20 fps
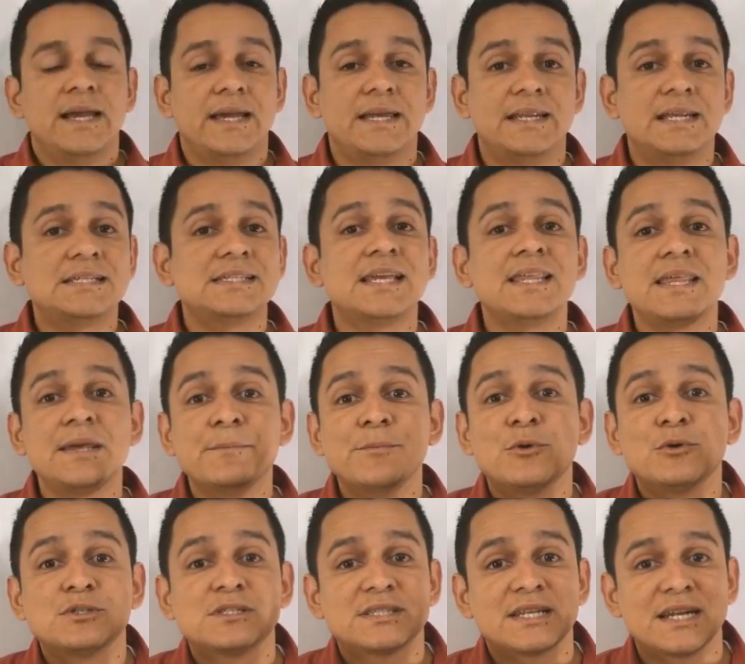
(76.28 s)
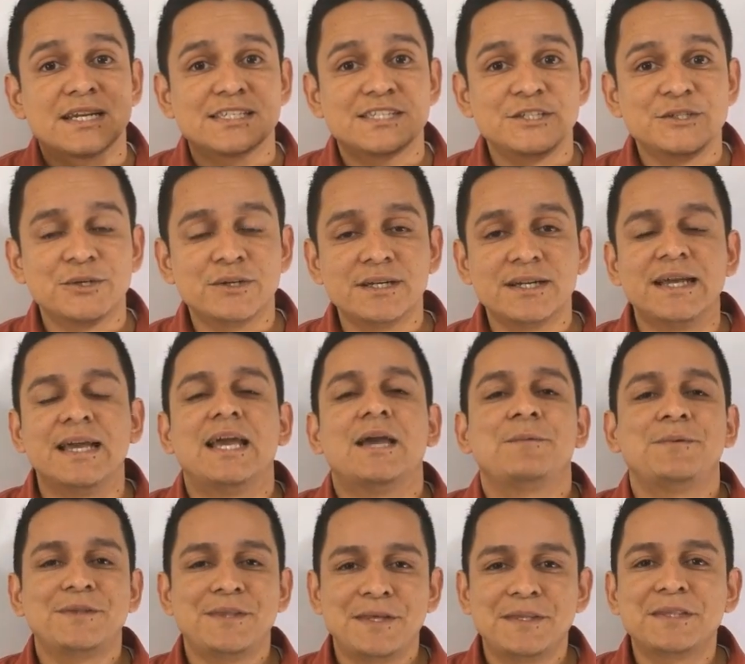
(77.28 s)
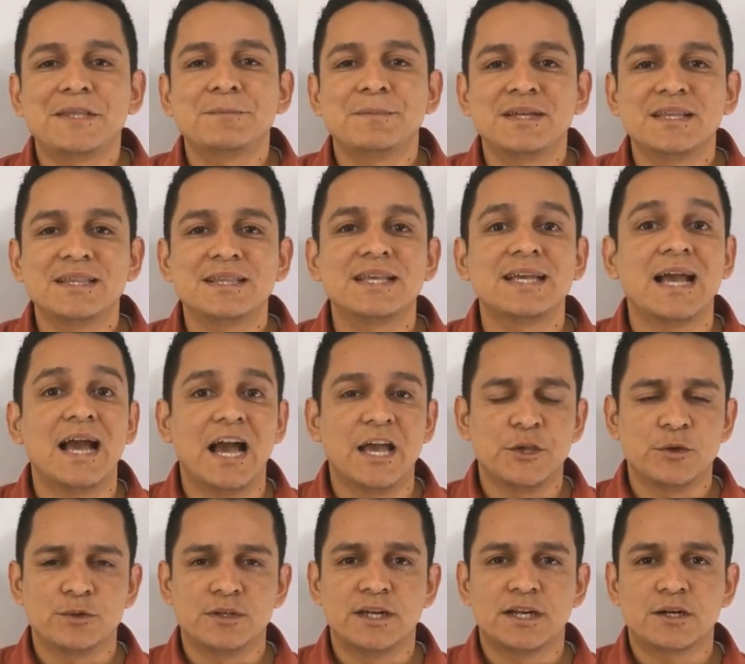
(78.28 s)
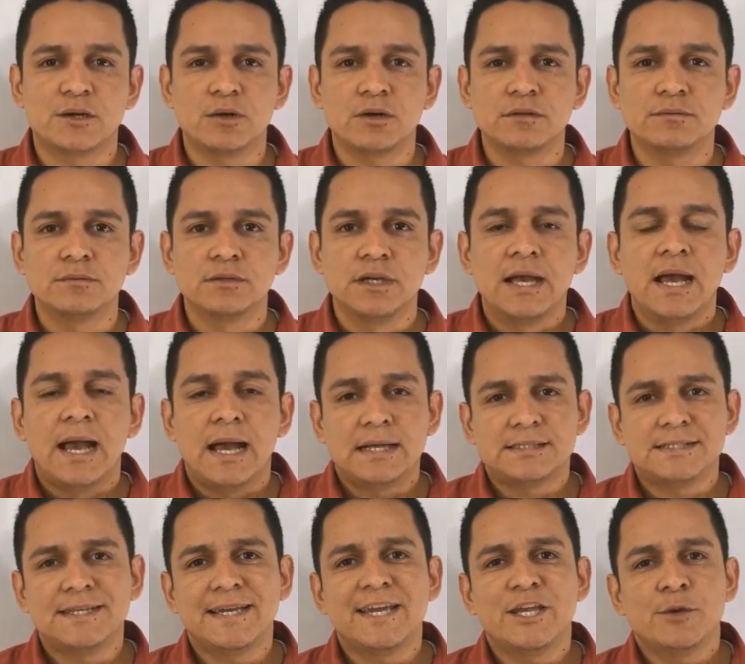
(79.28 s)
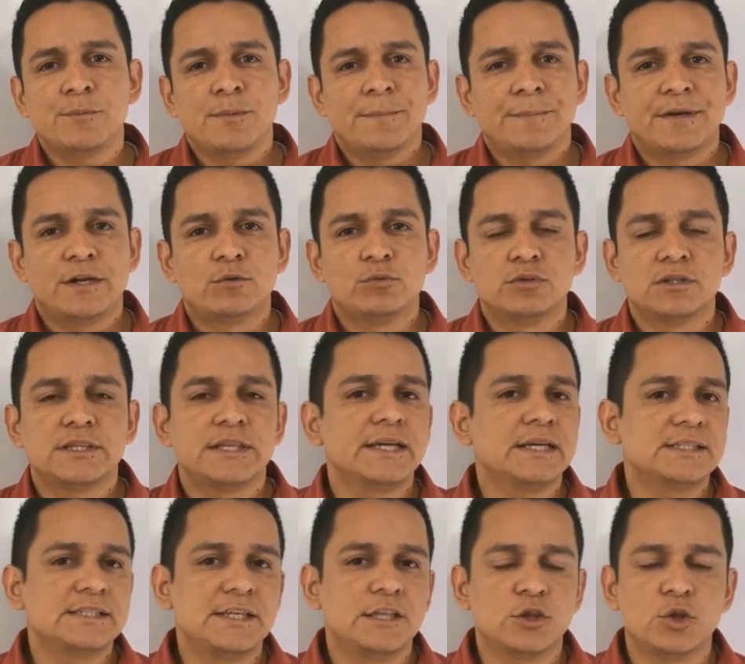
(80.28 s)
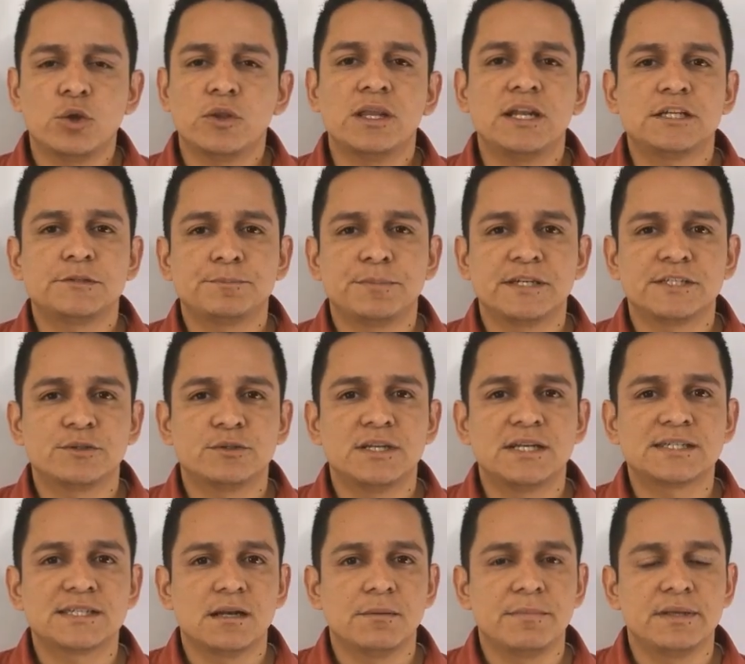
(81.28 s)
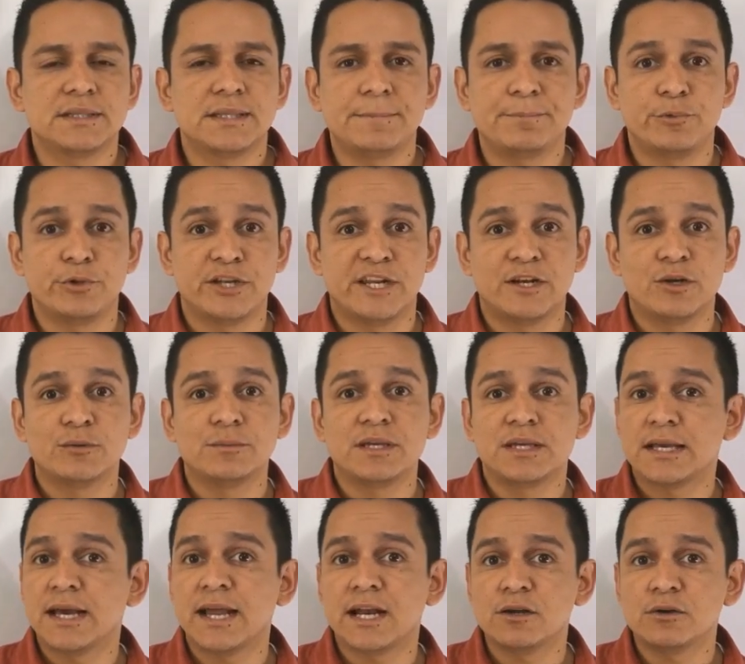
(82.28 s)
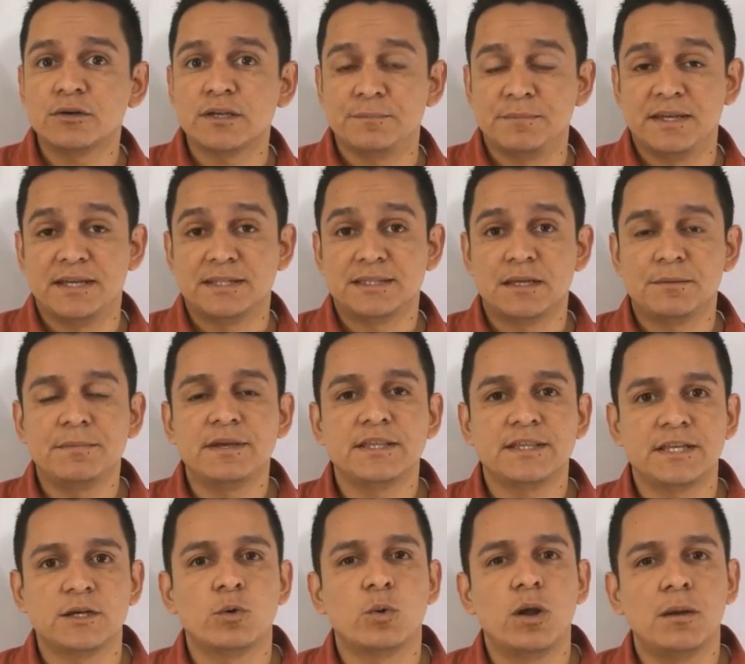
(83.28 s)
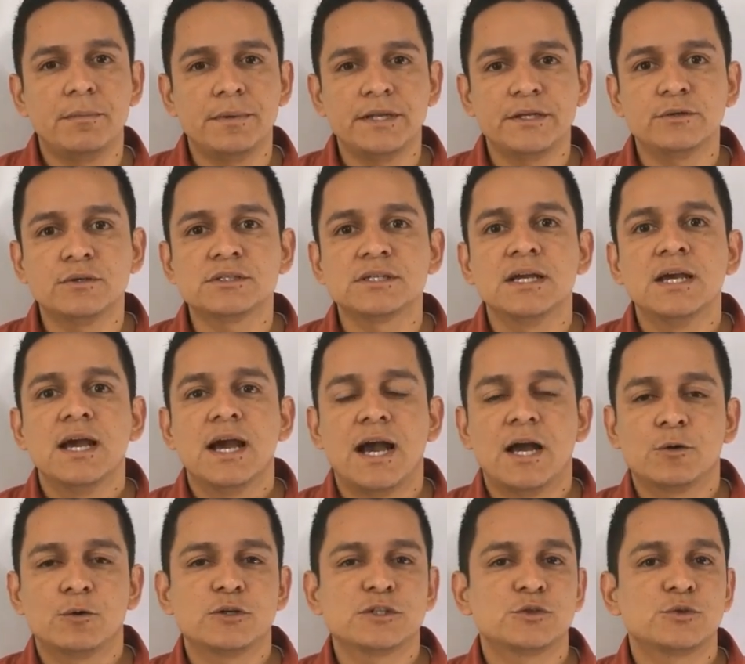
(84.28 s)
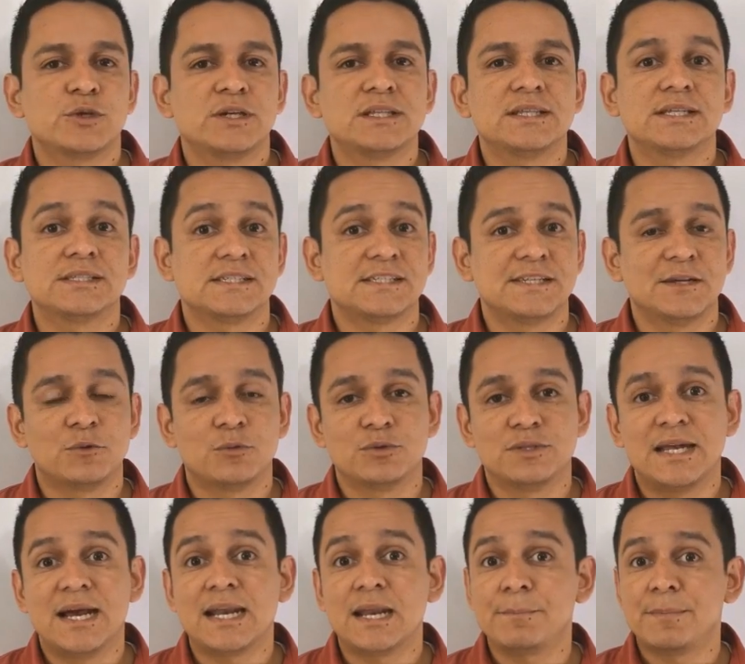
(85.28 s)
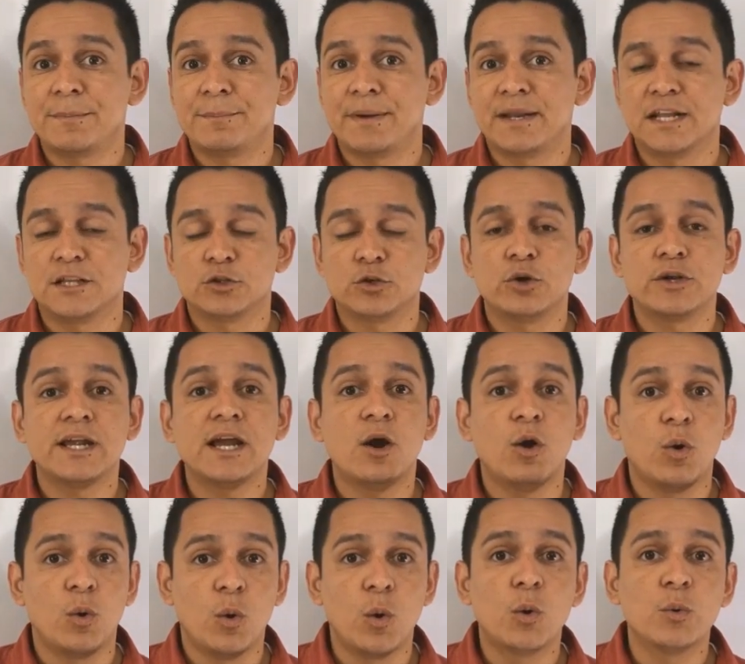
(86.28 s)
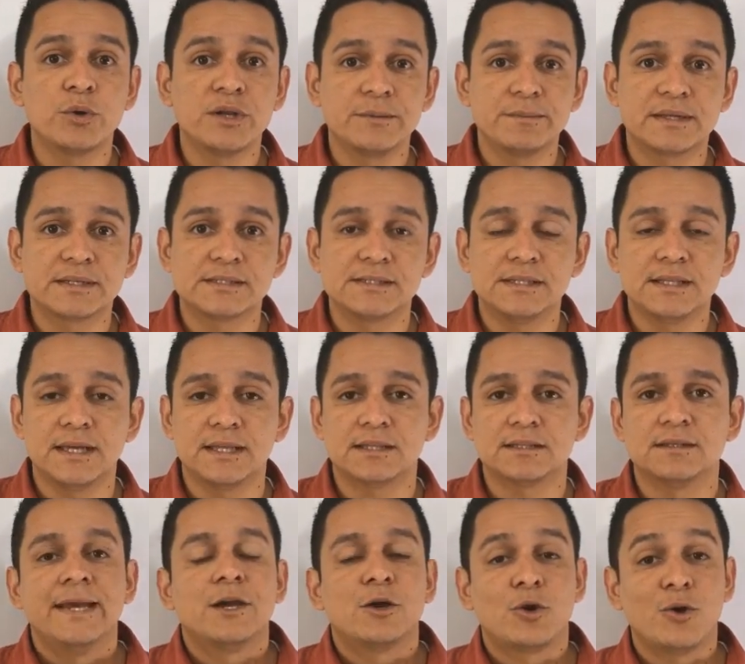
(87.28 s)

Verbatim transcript: En esa demostración evidentemente hay un error Así que yo me pregunté si todas las personas realmente podrían ubicarlo inmediatamente, o al menos algunos estudiantes de secundaria, preparatoria o universidad.